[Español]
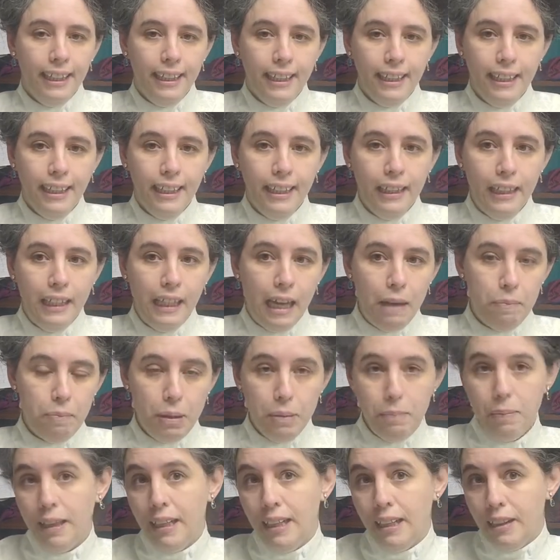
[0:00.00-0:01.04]
y la
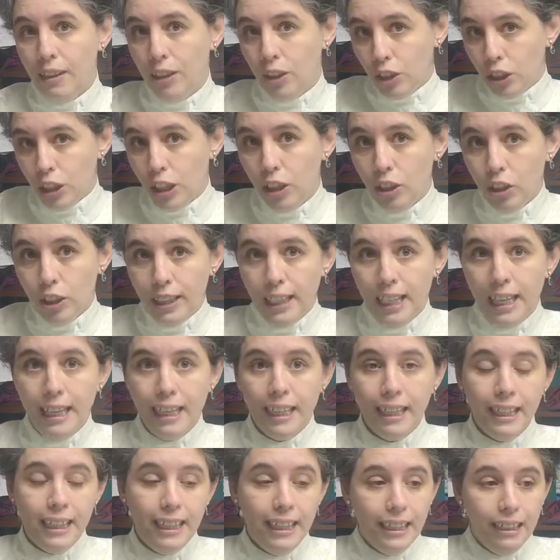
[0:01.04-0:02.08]
preparación de lo de la
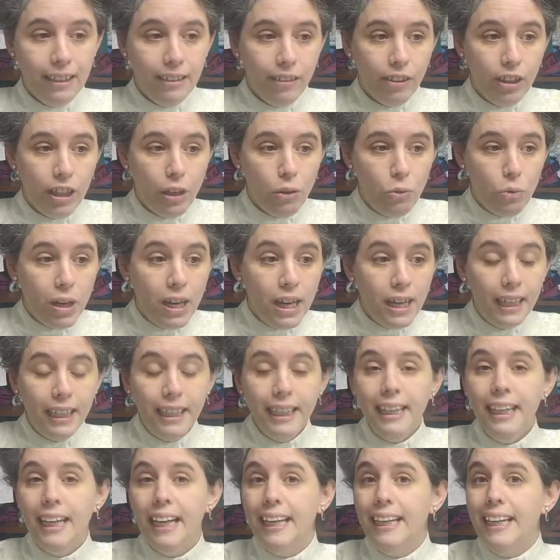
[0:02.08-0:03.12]
recreación anual
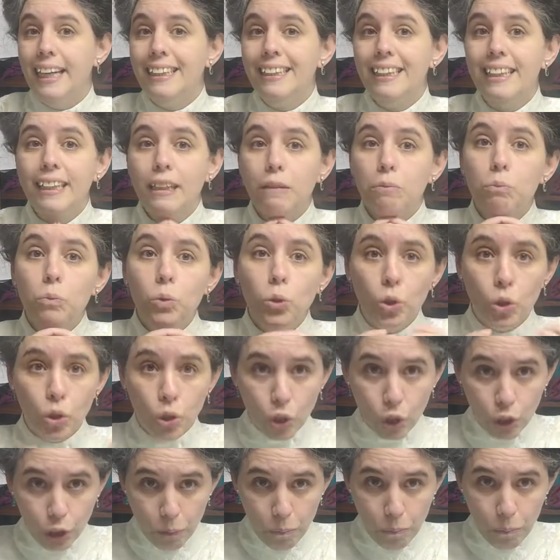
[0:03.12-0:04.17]
y quería tener
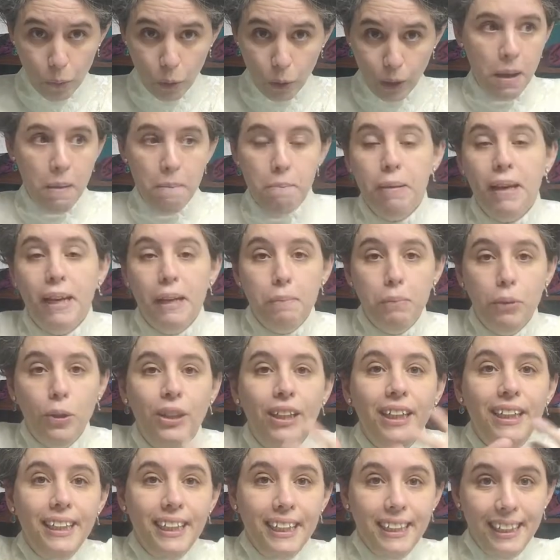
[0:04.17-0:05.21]
mucho tiempo para
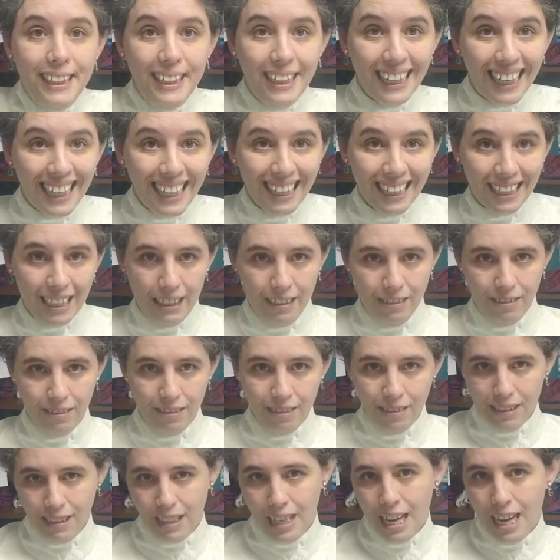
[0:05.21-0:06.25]
poder dedicar
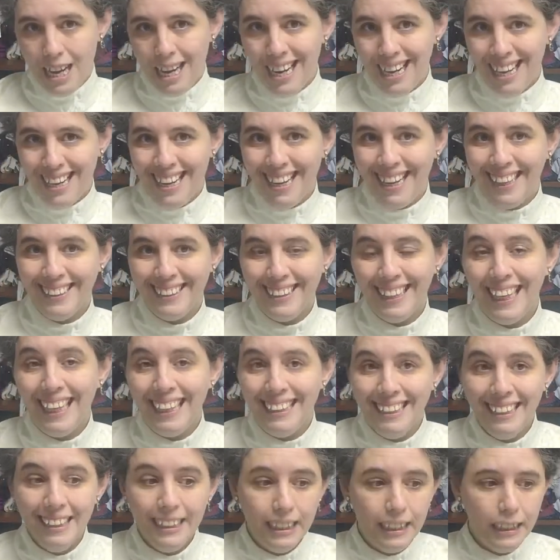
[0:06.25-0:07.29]
a, esta
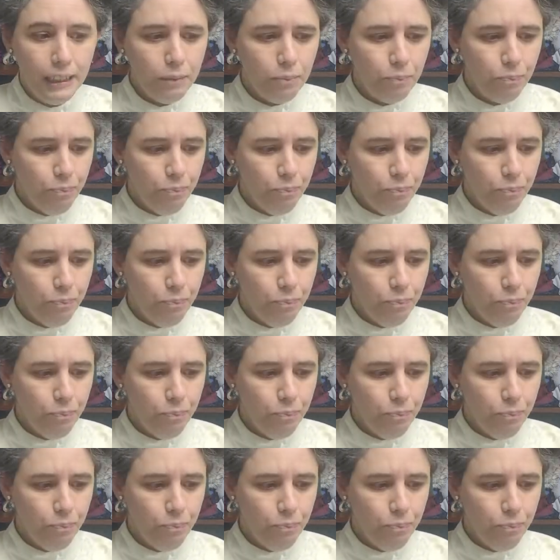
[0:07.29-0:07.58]
gatita,